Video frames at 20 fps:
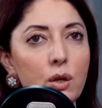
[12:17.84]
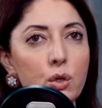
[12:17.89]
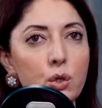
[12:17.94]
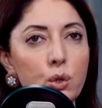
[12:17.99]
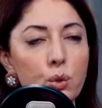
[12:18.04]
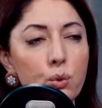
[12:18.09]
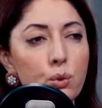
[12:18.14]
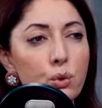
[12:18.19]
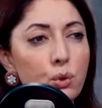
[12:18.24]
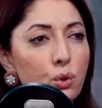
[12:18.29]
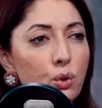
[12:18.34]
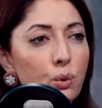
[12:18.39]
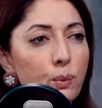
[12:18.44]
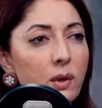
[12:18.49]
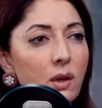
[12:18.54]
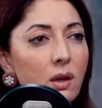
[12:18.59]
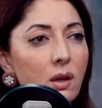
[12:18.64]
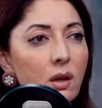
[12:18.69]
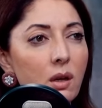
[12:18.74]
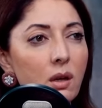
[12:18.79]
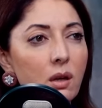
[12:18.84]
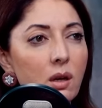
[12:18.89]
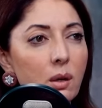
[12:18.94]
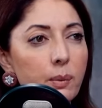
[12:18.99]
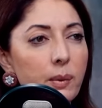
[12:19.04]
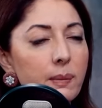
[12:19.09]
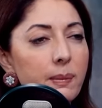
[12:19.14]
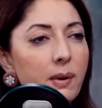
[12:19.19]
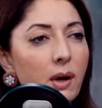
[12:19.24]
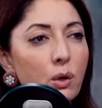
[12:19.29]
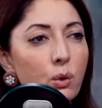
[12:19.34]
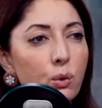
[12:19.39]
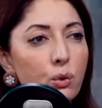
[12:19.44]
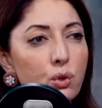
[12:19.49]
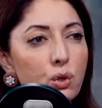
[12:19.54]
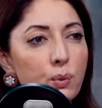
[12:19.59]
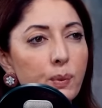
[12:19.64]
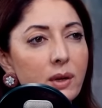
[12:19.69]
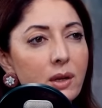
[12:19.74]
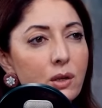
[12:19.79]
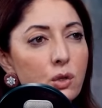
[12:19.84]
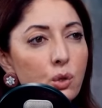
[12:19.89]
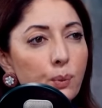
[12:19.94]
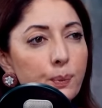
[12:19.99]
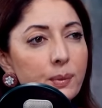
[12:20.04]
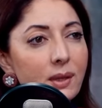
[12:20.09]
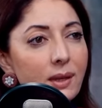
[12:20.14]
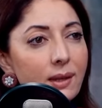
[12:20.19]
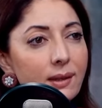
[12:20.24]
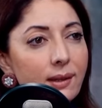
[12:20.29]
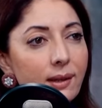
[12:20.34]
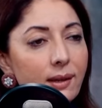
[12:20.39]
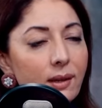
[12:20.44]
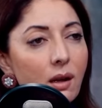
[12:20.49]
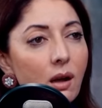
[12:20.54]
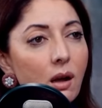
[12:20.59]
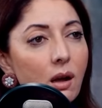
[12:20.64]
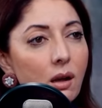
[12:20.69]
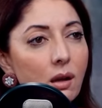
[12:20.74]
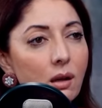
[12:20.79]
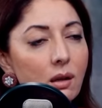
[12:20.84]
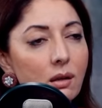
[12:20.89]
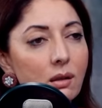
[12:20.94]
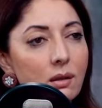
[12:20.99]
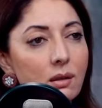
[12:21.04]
बुरा शुरू शुरू में कभी हम कुछ बड़े इंसान है ना हाँ। अगर